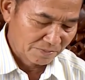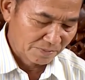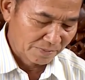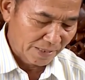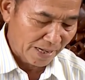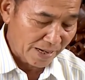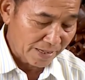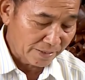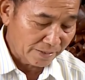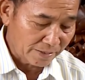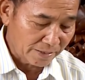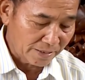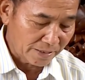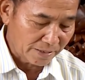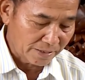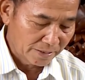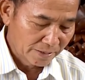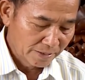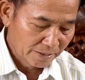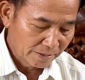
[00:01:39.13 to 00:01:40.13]
hai nữa
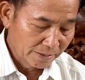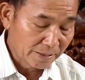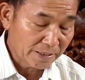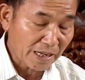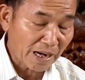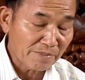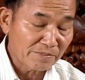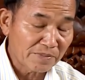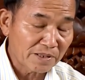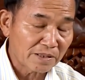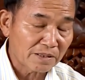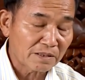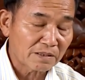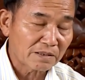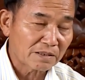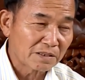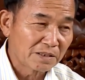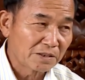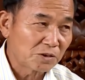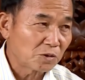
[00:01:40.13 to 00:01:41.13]
là đi khám ở
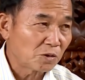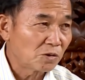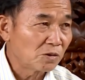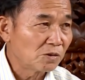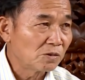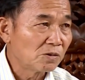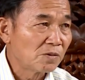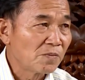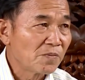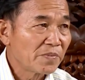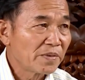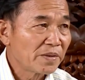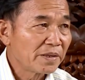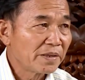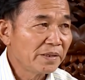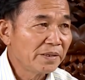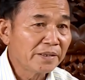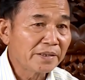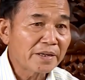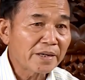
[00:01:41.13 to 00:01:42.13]
cái chỗ
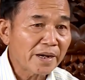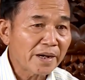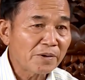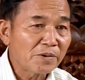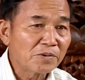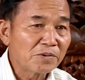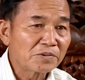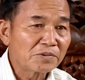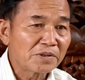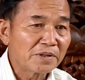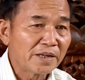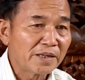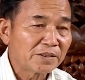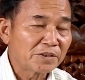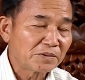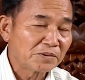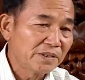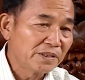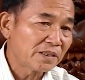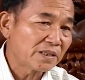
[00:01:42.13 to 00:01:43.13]
y cao nó để
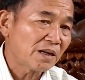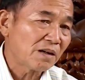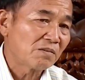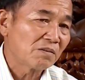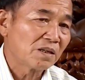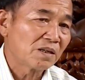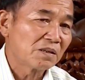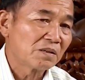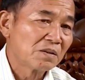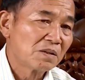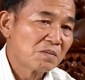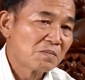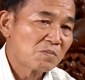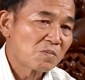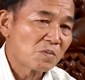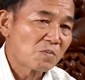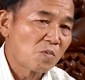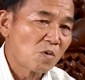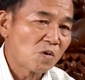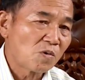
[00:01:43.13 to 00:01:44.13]
chỗ y cao là
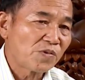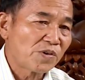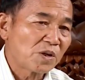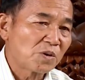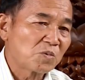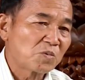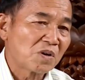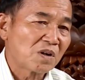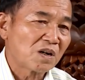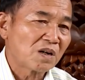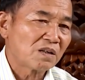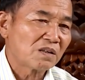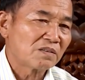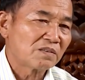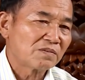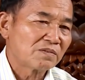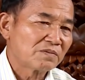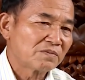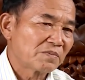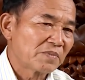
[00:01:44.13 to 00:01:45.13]
một bộ phận của
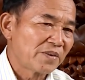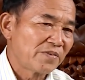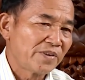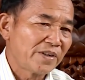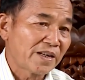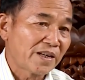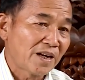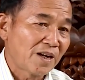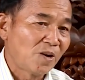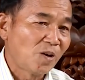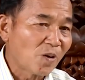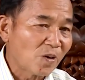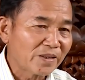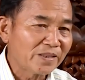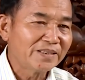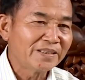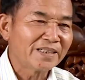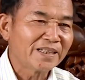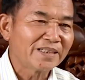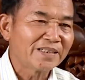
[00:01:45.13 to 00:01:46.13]
bệnh viện hà
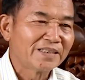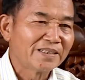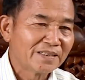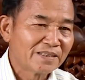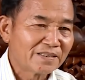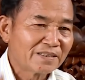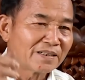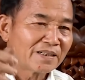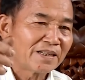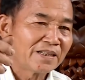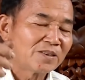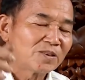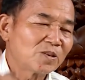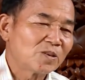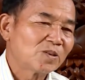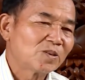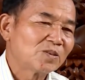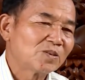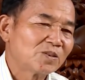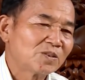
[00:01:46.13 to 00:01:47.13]
nội gì đấy ngay
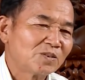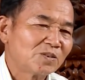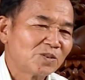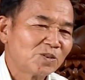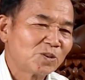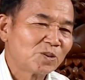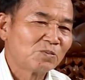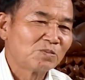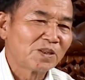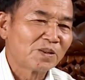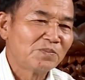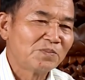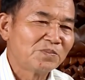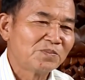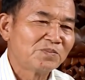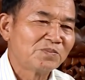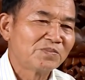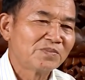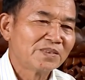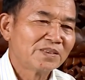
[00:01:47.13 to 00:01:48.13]
chỗ trung tâm